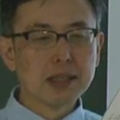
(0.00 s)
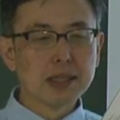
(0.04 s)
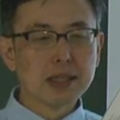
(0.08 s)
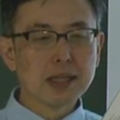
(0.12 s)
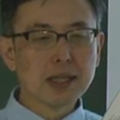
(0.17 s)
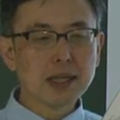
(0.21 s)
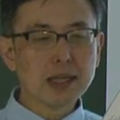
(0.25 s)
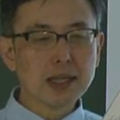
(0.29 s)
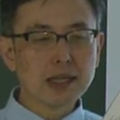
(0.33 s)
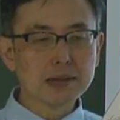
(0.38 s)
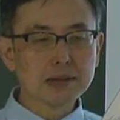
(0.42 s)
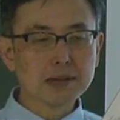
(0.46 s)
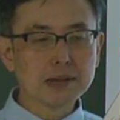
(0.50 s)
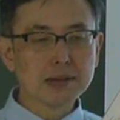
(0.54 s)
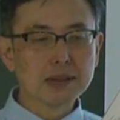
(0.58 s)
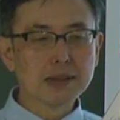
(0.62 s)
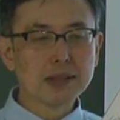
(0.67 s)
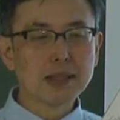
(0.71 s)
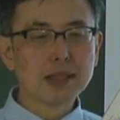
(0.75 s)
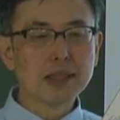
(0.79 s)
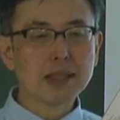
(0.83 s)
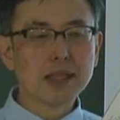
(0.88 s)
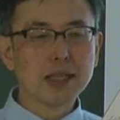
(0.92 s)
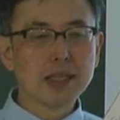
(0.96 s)
科学
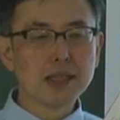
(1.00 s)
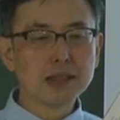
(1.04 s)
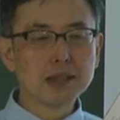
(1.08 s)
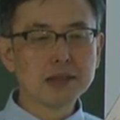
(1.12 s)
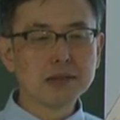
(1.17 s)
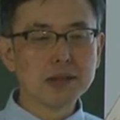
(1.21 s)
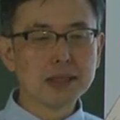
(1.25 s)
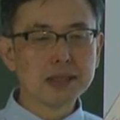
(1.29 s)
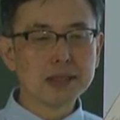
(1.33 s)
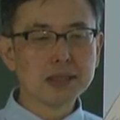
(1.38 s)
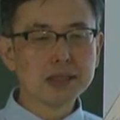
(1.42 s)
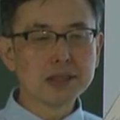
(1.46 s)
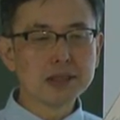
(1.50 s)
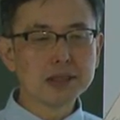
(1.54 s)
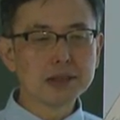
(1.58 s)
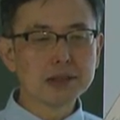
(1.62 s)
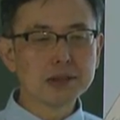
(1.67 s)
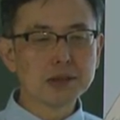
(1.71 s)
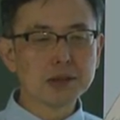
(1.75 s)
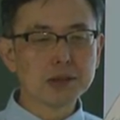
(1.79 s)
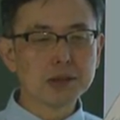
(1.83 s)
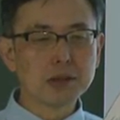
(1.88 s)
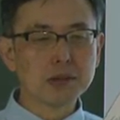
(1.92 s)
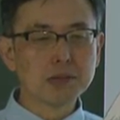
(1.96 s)
あるいは技
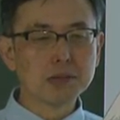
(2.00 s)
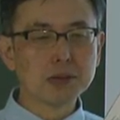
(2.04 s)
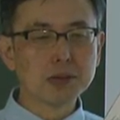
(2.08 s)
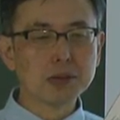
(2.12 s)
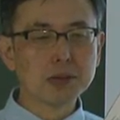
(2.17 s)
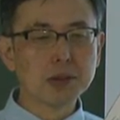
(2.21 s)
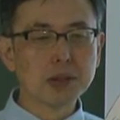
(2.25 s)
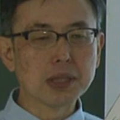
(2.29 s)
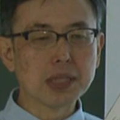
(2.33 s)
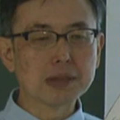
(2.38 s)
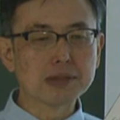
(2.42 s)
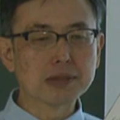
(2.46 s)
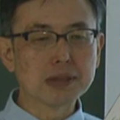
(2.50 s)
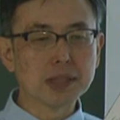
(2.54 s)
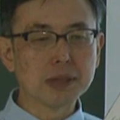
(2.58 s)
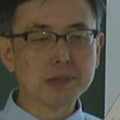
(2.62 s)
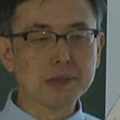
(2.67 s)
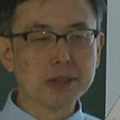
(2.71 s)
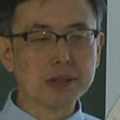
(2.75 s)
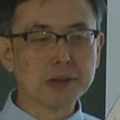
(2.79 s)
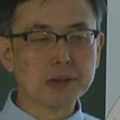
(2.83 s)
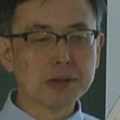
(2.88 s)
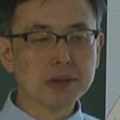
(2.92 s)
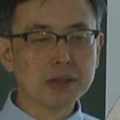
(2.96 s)
術の論文を書くた
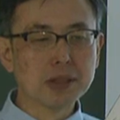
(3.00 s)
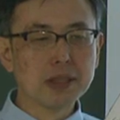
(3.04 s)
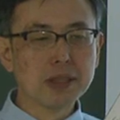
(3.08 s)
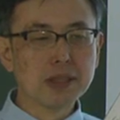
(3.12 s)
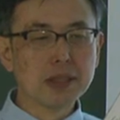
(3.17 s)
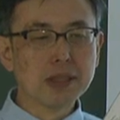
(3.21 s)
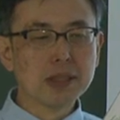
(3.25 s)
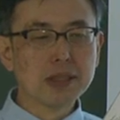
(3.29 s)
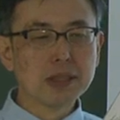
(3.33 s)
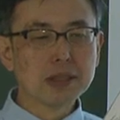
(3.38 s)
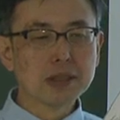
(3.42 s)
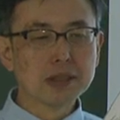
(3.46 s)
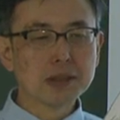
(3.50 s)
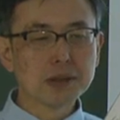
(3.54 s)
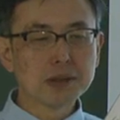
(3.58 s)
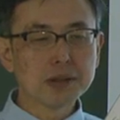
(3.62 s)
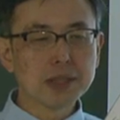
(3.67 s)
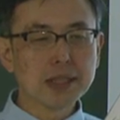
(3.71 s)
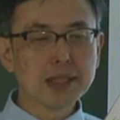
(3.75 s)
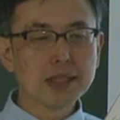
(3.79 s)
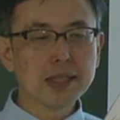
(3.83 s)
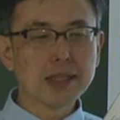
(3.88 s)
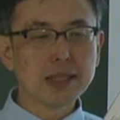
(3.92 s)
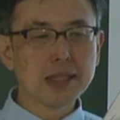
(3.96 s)
めの基礎
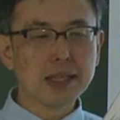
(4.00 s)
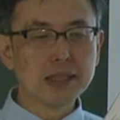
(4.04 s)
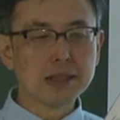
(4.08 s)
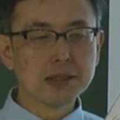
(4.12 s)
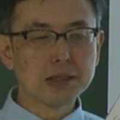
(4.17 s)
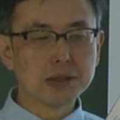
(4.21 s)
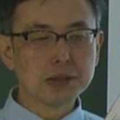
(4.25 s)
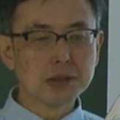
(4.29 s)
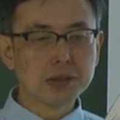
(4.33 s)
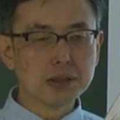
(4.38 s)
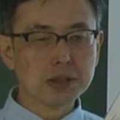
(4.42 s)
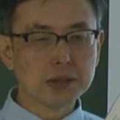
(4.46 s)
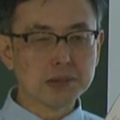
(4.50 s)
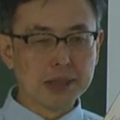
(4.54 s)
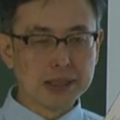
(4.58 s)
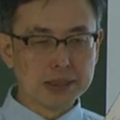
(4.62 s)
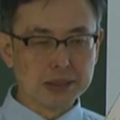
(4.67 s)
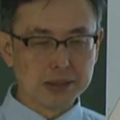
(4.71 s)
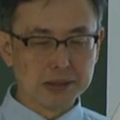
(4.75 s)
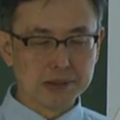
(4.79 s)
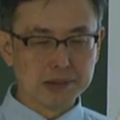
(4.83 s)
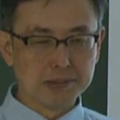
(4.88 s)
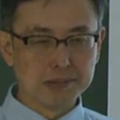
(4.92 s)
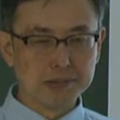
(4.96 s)
的な練習をしま
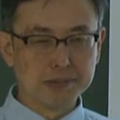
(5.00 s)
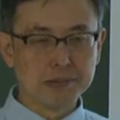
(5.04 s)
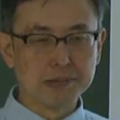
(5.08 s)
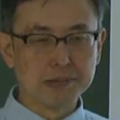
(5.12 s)
す